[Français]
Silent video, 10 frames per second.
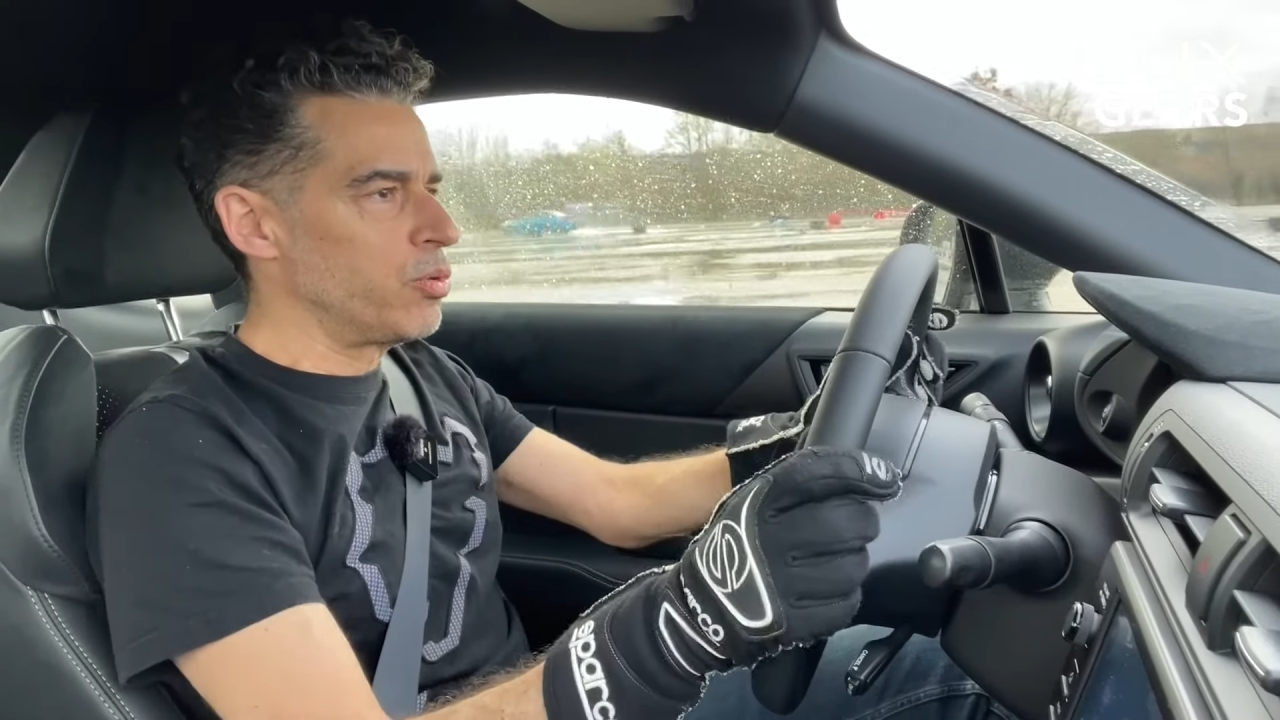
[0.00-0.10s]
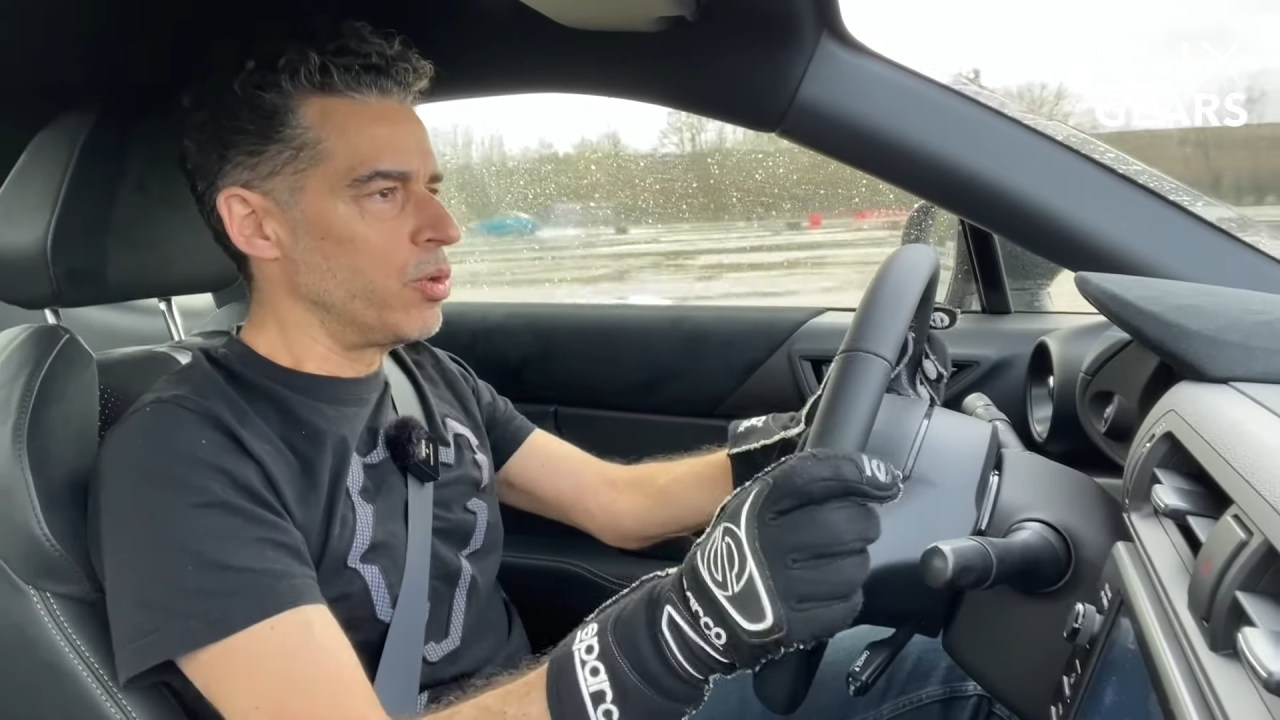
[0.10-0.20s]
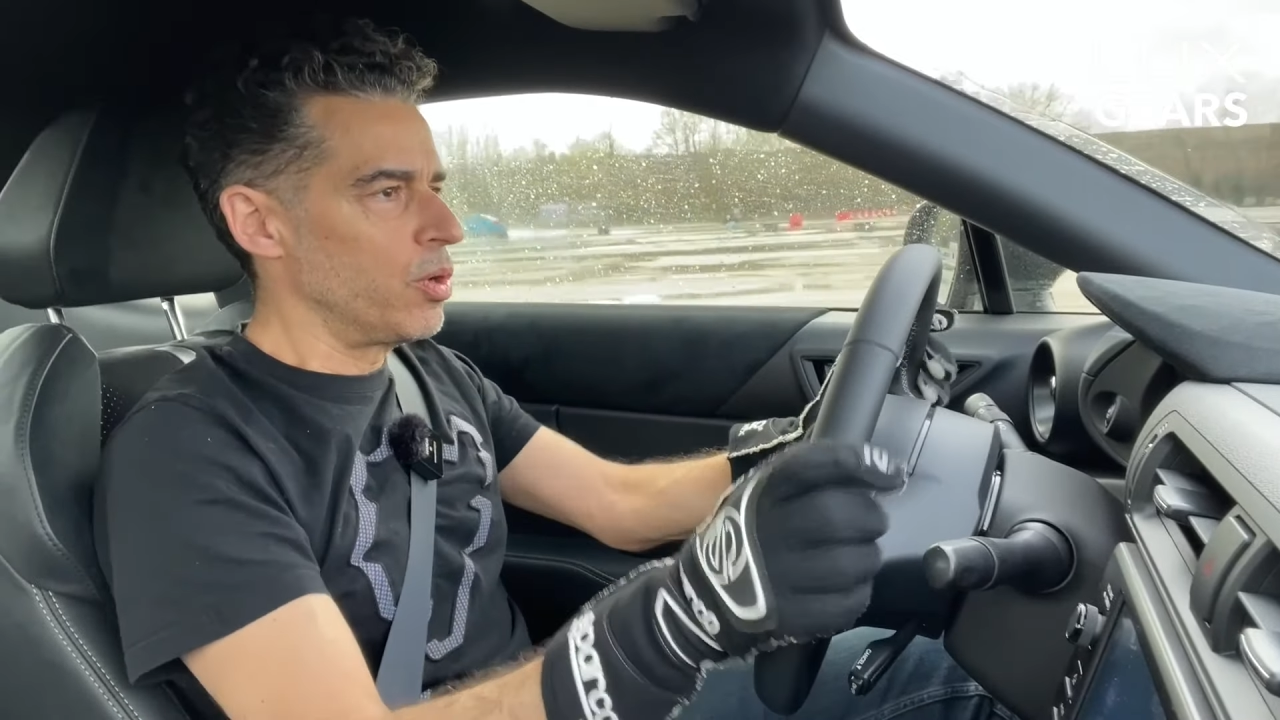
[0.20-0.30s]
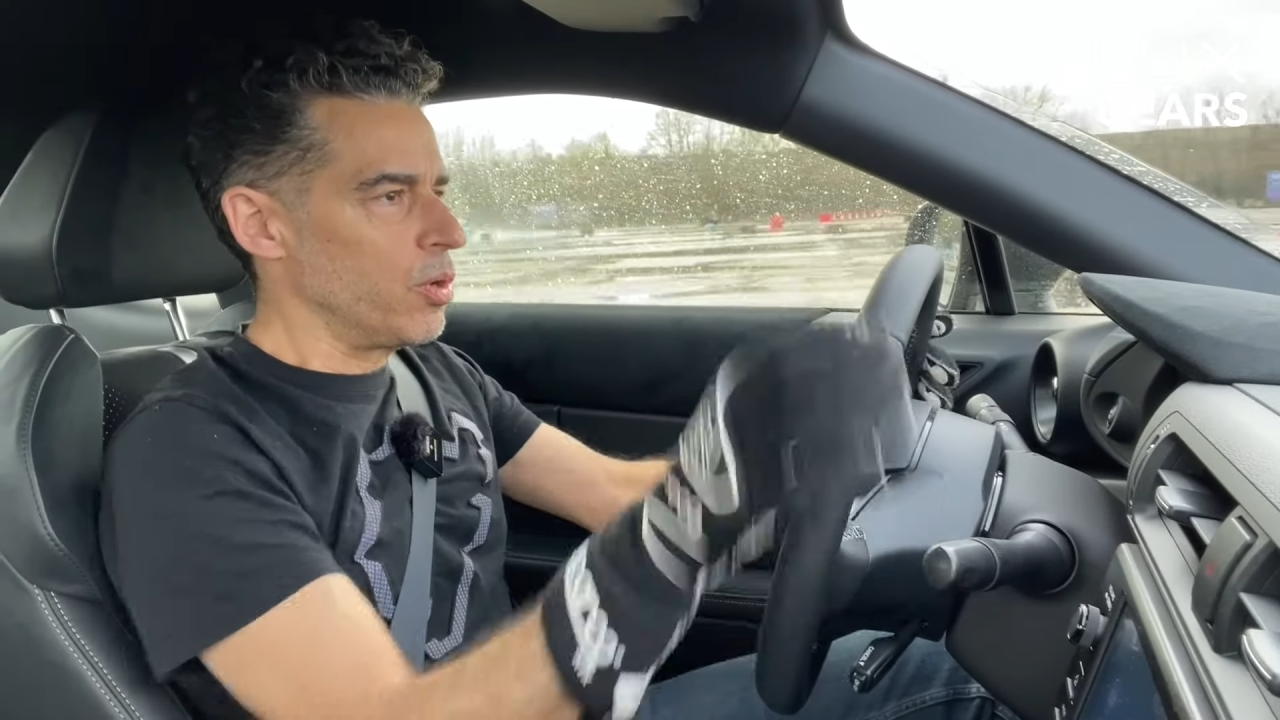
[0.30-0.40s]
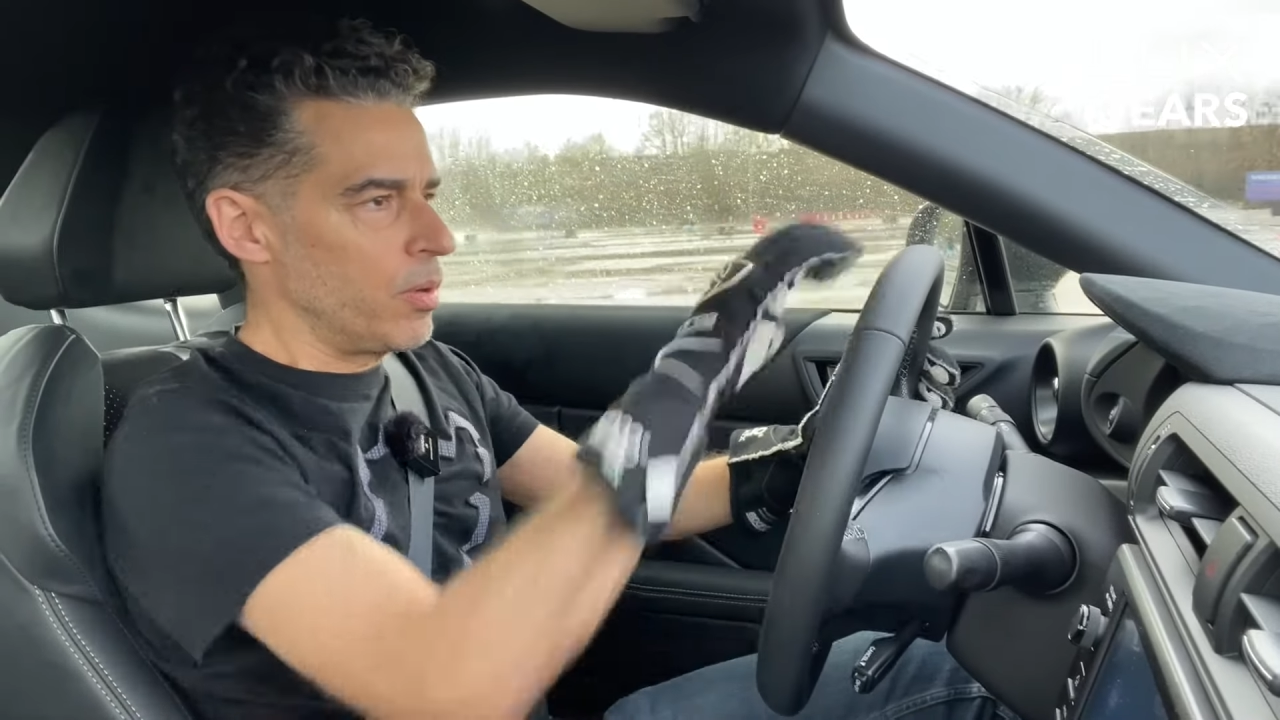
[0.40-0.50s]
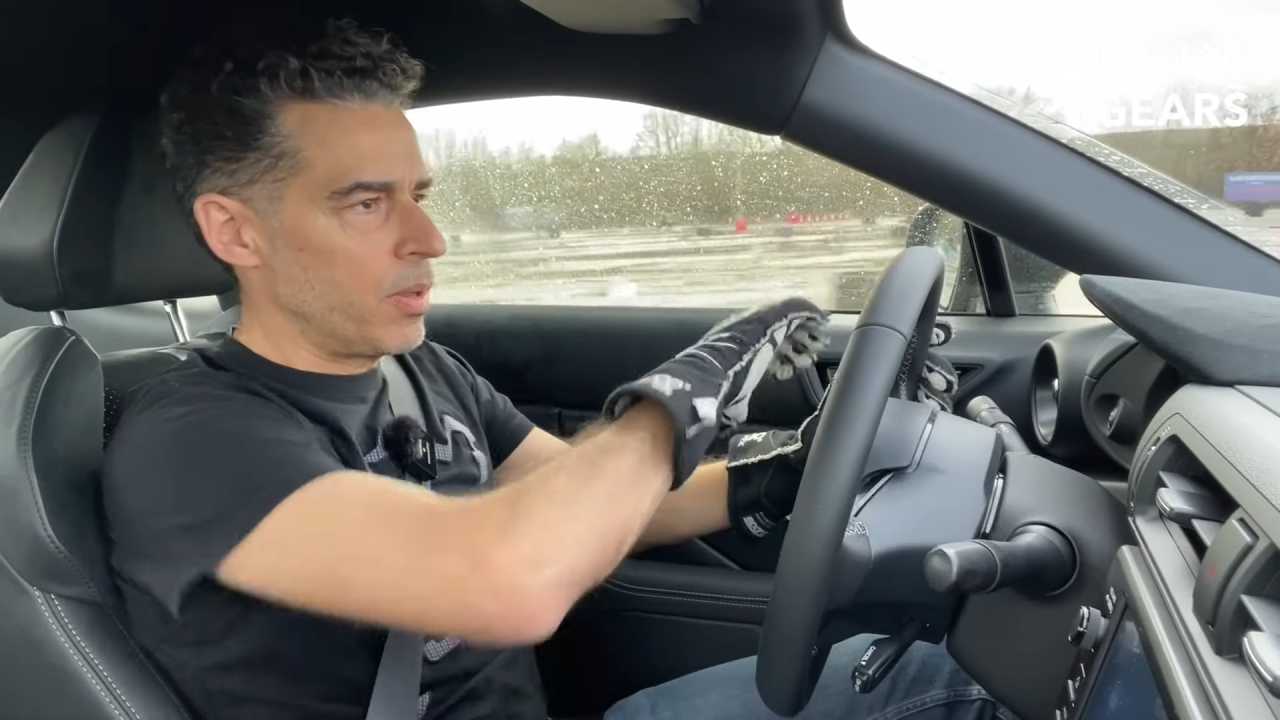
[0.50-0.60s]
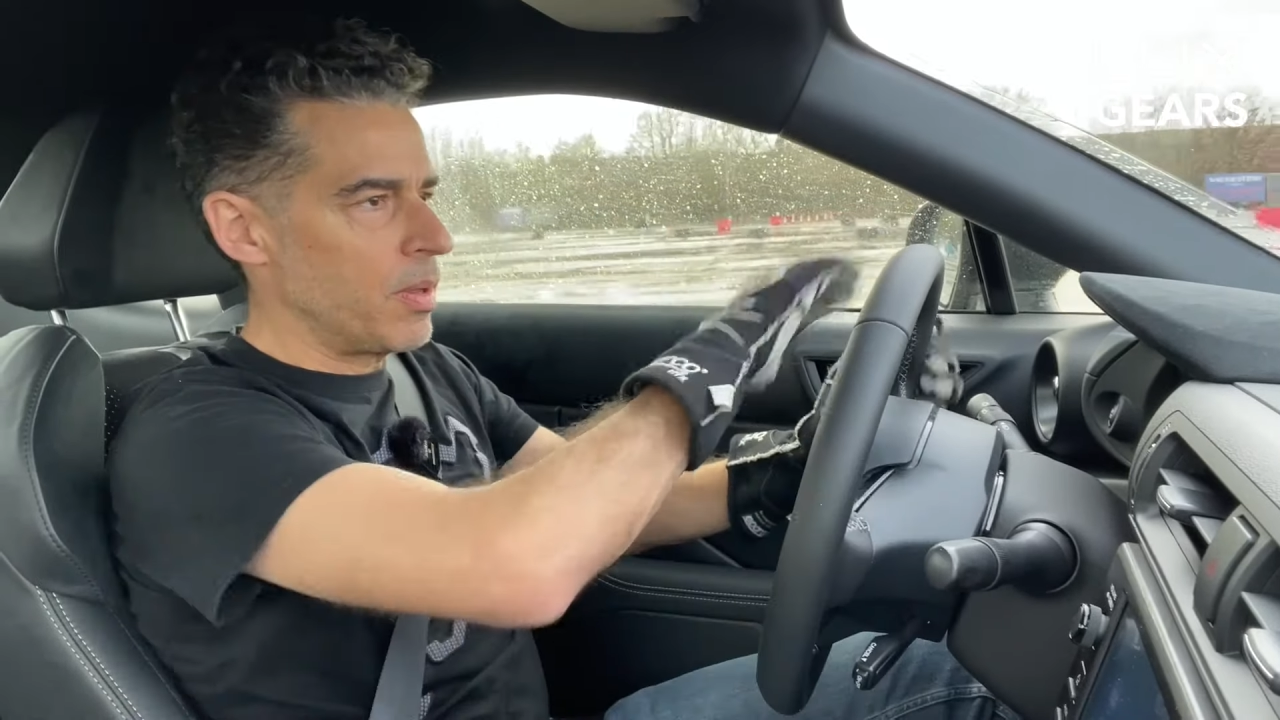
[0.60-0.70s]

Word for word: de